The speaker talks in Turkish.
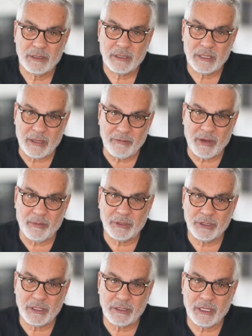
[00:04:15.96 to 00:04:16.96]

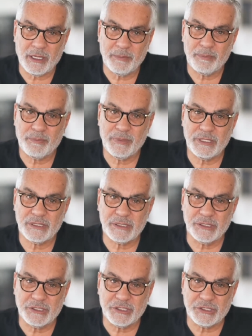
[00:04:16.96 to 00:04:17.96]
Devamında da biz
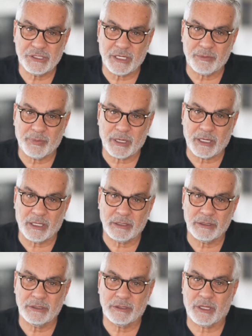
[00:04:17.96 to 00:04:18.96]
İçişleri
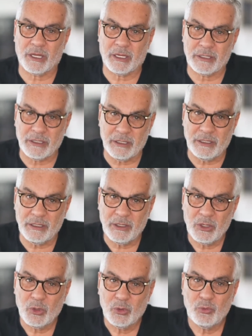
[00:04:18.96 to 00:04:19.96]
Bakanlığı dahil
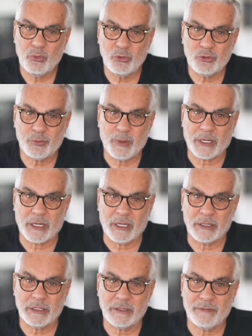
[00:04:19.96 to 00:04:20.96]
3
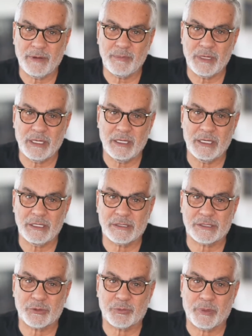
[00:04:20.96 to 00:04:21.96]
bakanlık ve Milli
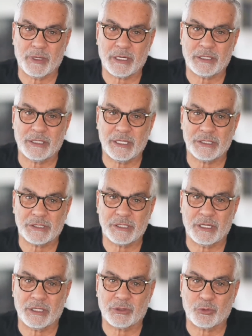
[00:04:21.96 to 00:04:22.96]
İstihbarat
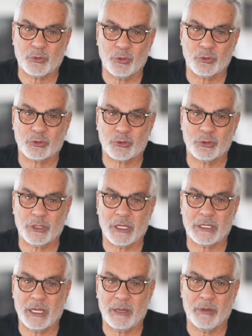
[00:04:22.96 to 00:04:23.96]
Teşkilatı
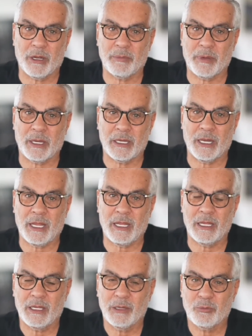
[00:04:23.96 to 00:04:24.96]
konusunda Kemal Bey
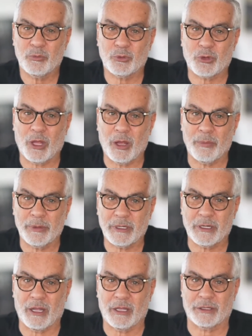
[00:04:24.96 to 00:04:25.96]
ile mutabık
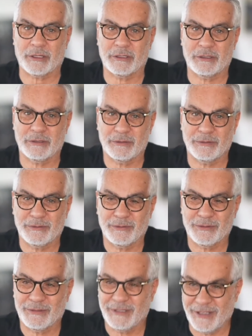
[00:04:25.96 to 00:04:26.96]
kaldık.
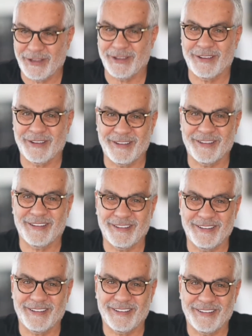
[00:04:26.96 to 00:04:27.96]
Ya
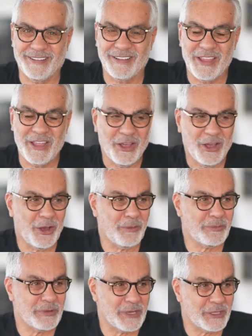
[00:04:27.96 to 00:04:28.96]

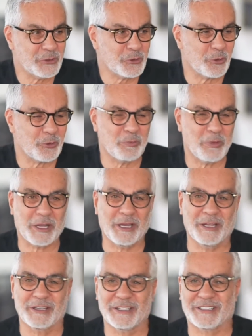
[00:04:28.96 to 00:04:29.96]
abi ne çok
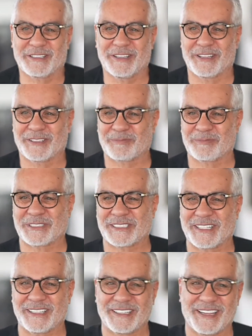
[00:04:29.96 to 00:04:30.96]
bakanlık
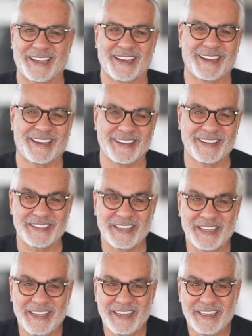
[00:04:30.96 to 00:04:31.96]
dağıtmışlar ya.
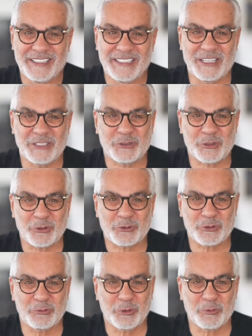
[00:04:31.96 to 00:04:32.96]
Ne çok
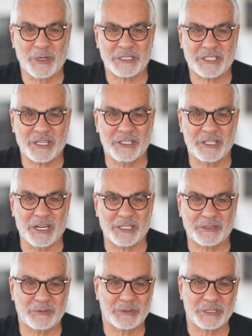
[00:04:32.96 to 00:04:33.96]
Cumhurbaşkanı
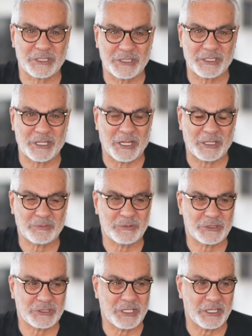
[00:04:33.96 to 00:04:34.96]
yardımcılığı
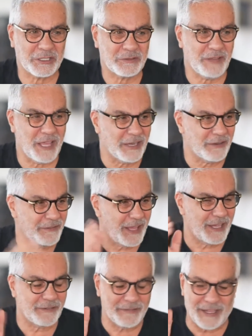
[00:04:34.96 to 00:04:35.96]
dağıtmışlar. Ver
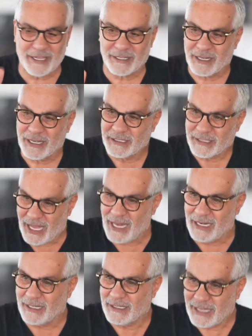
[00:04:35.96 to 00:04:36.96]
ver ver.
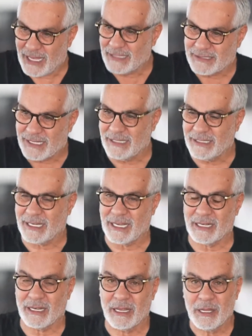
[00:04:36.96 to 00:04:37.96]
Gel gel sen de
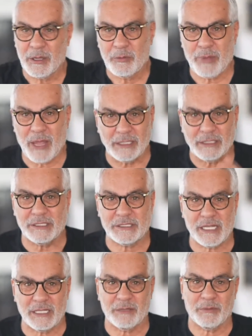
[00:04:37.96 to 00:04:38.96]
gel. Ben
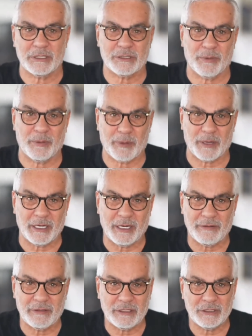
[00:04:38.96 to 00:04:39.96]
gitseydim acaba bana
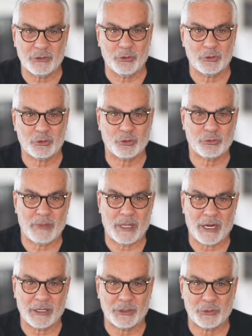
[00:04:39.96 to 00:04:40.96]
ne verirdi onu çok
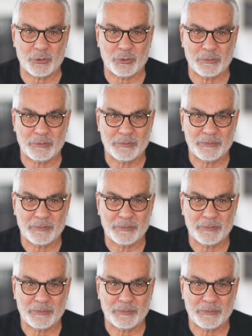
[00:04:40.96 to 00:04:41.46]
merak ediyorum.